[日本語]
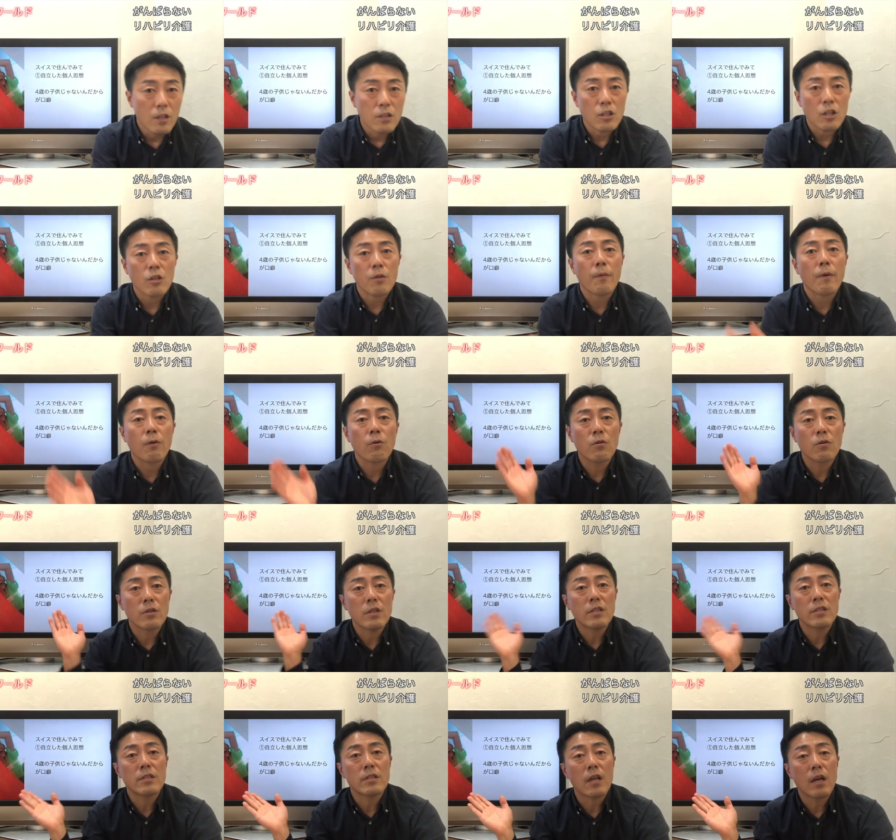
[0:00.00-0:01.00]
例えばこの
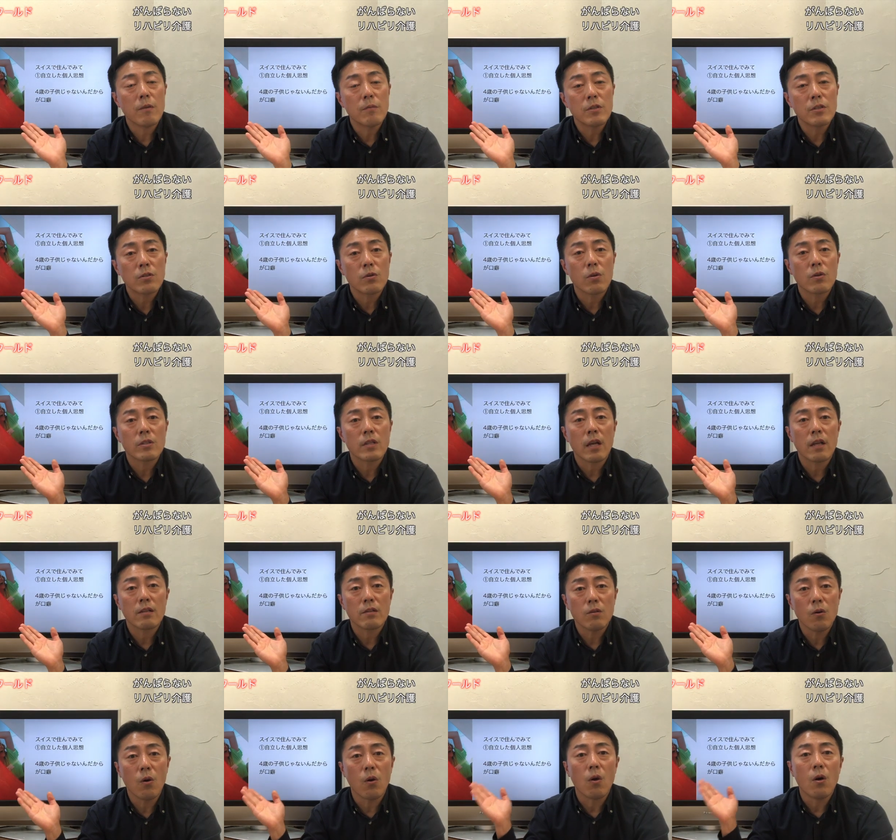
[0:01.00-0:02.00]
リッチャー・ミツコさ
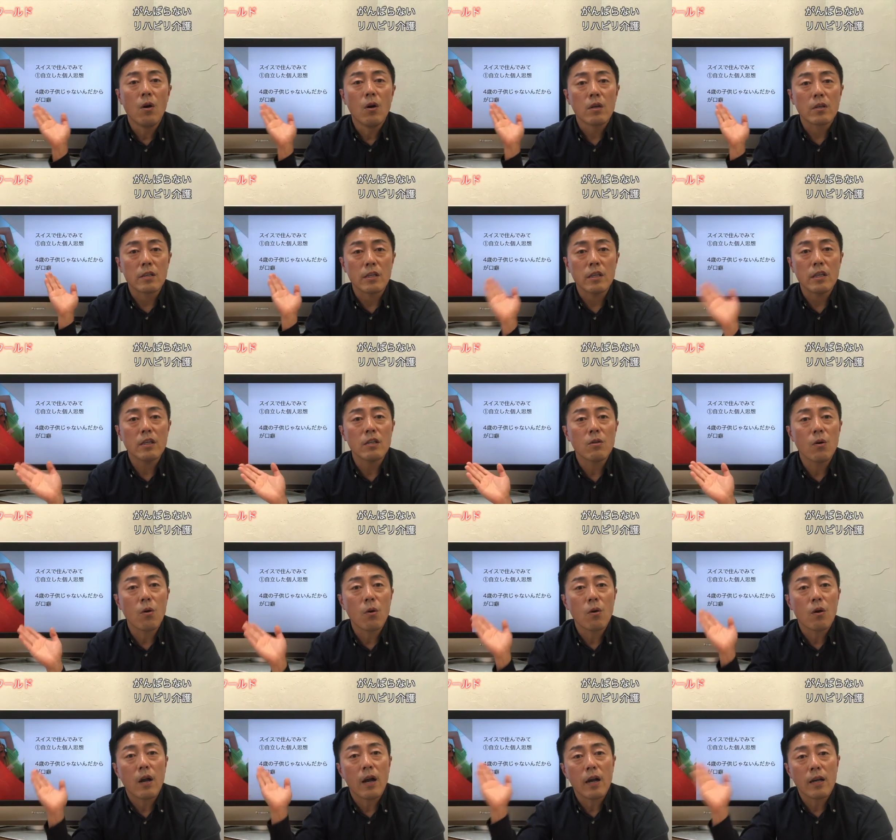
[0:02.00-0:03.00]
んの義理の
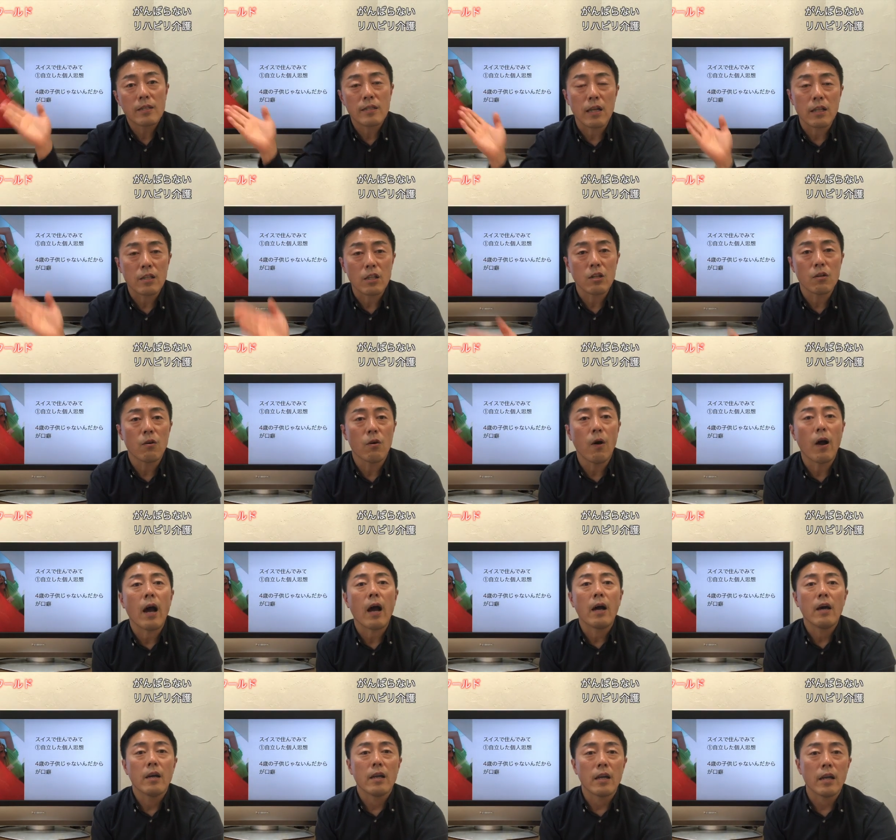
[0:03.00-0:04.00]
お母さんっていうの
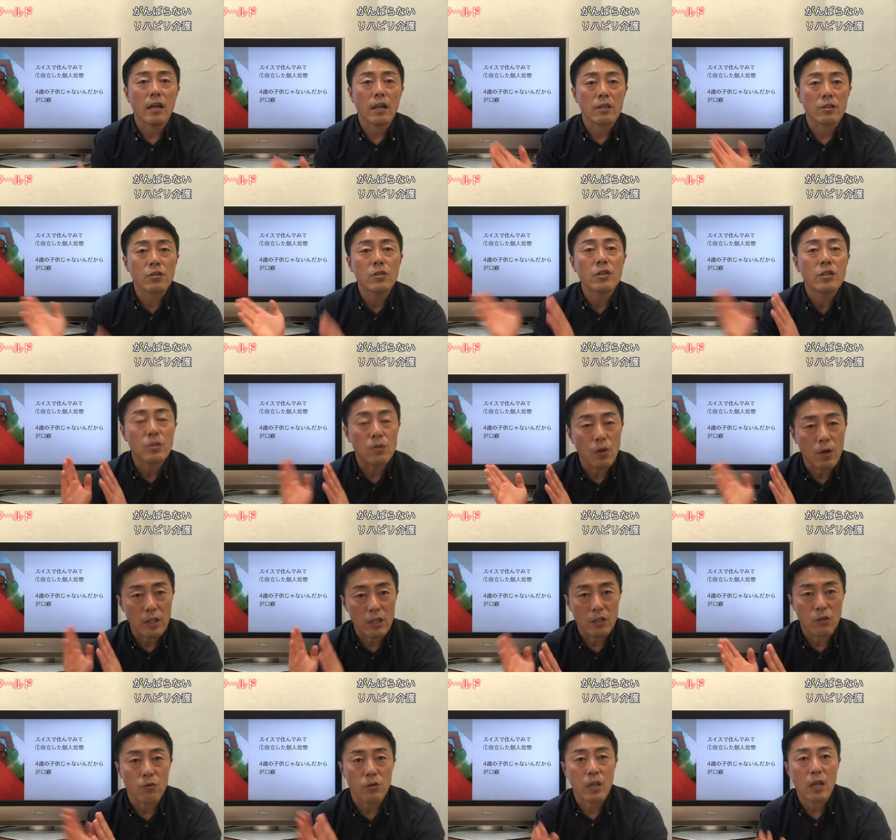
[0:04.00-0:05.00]
は、えー、スイスの
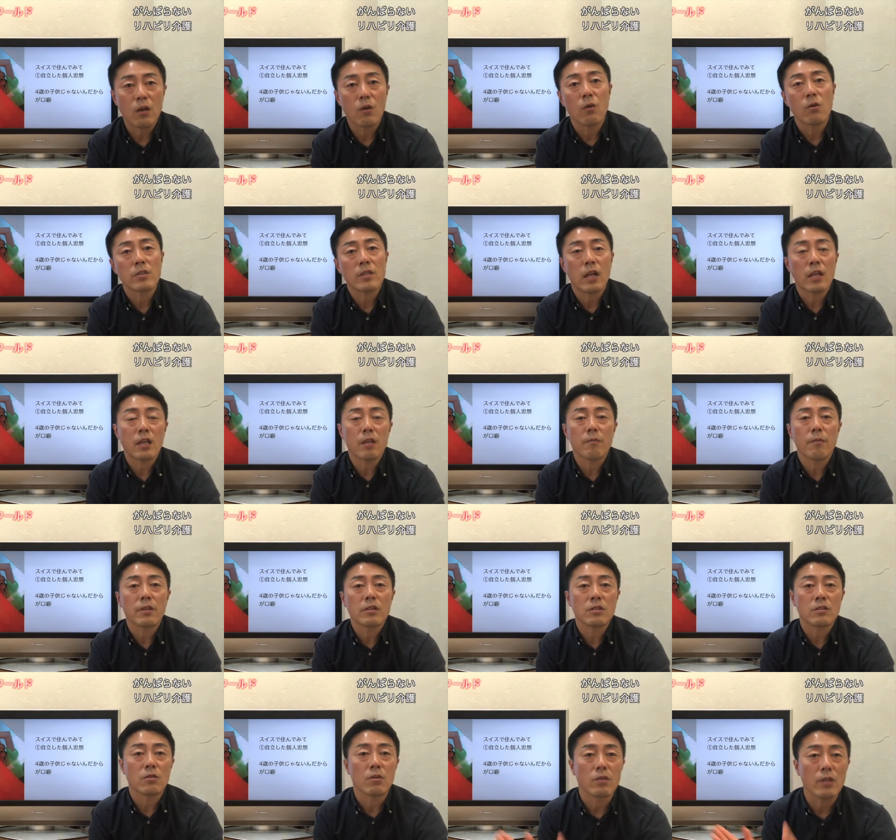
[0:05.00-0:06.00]
方と結婚されてま
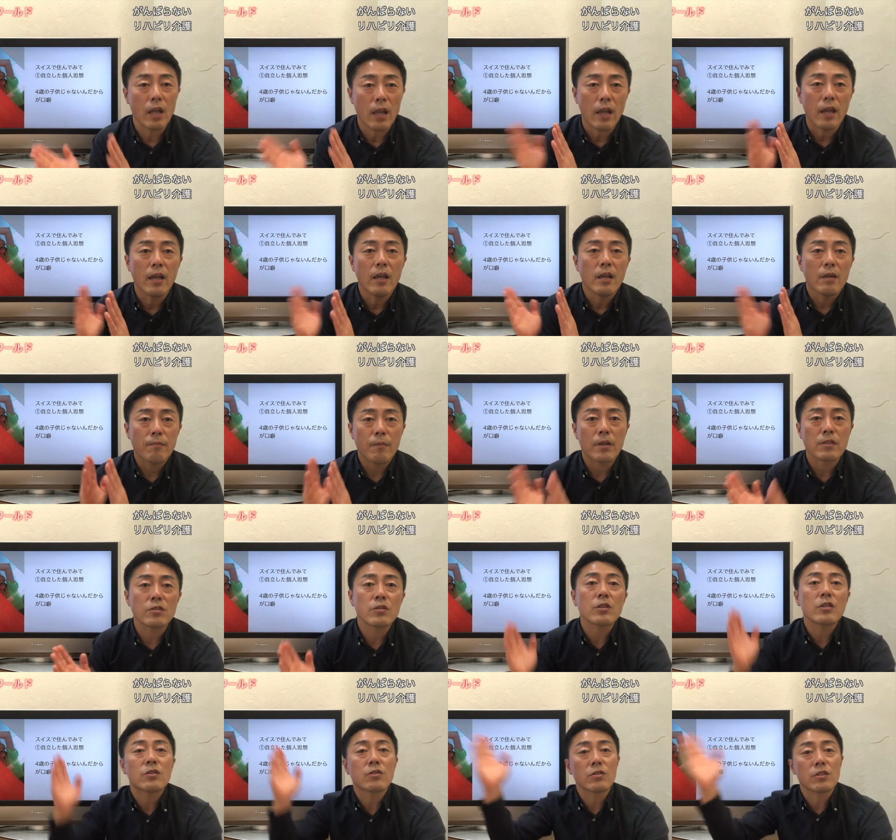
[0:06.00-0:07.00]
すので、まあ、
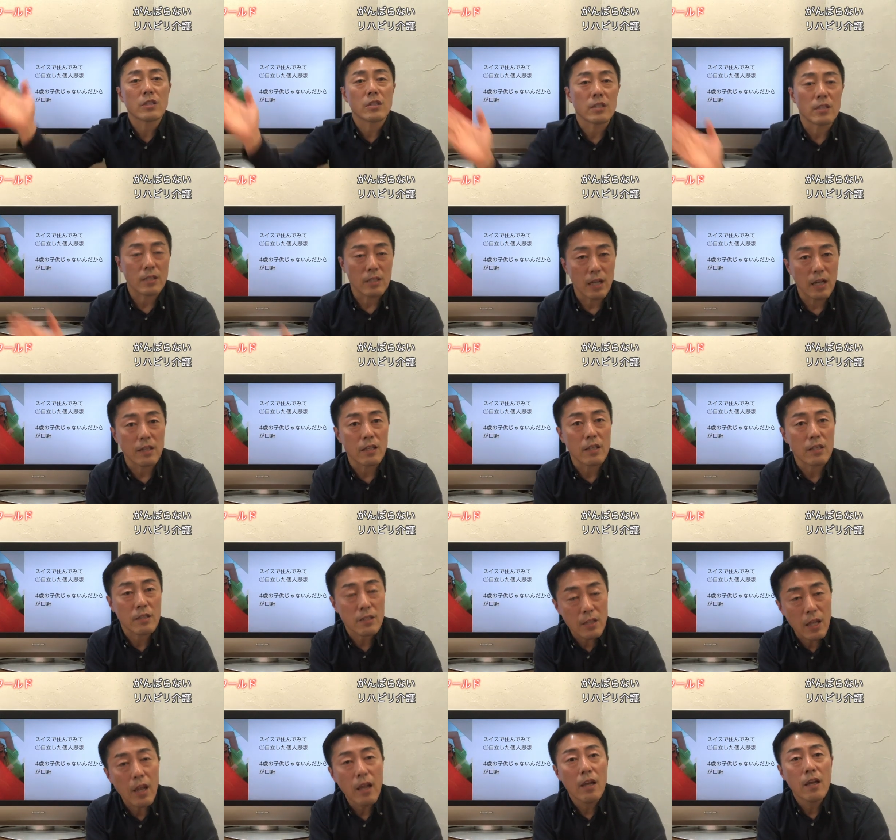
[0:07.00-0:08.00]
スイス人なんです
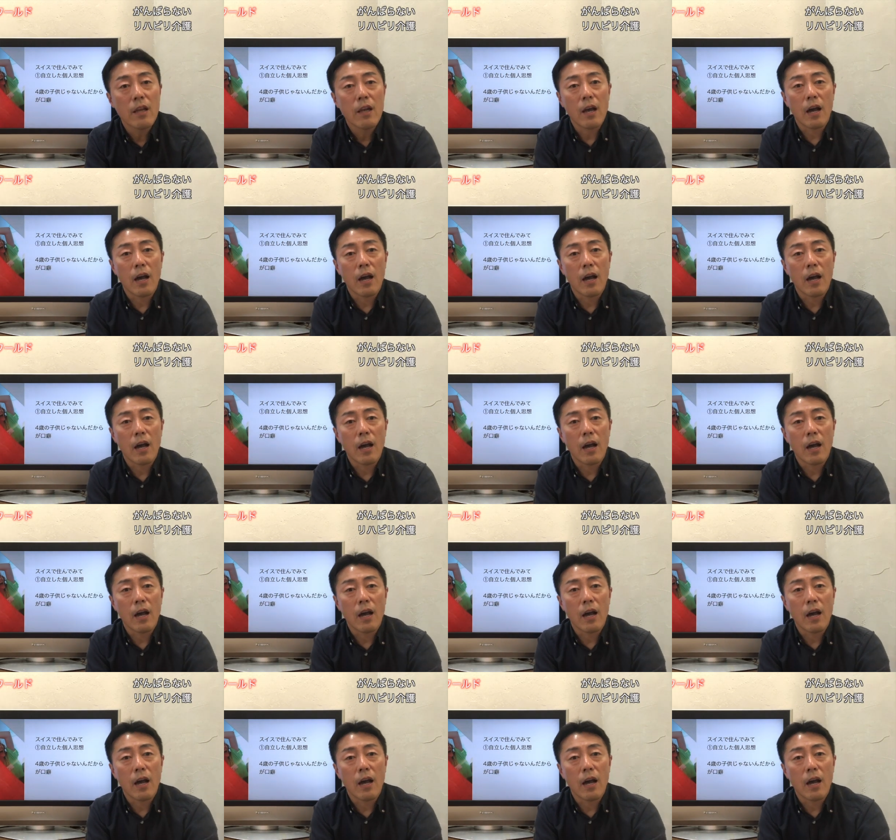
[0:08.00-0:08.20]
ね。